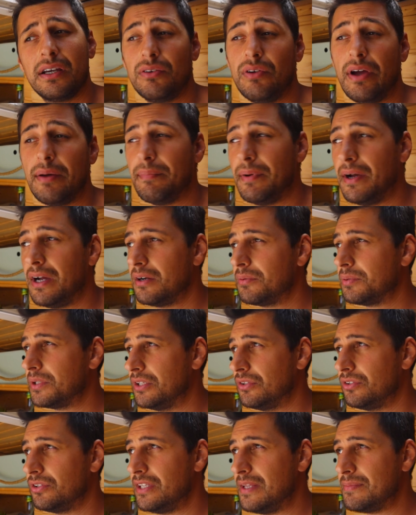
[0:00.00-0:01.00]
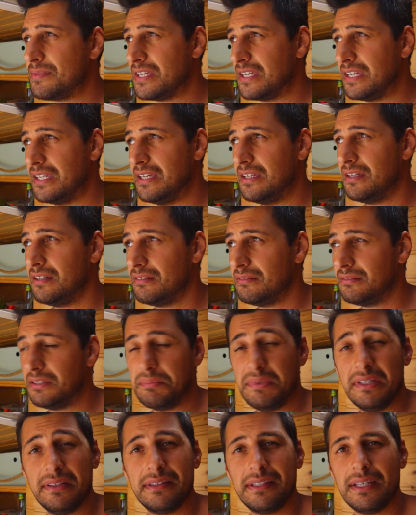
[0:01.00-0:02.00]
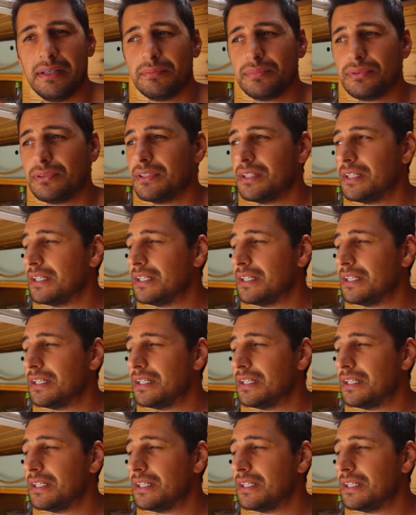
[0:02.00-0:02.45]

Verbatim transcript: que não é pago, portanto não tínhamos aqui limite de tempo.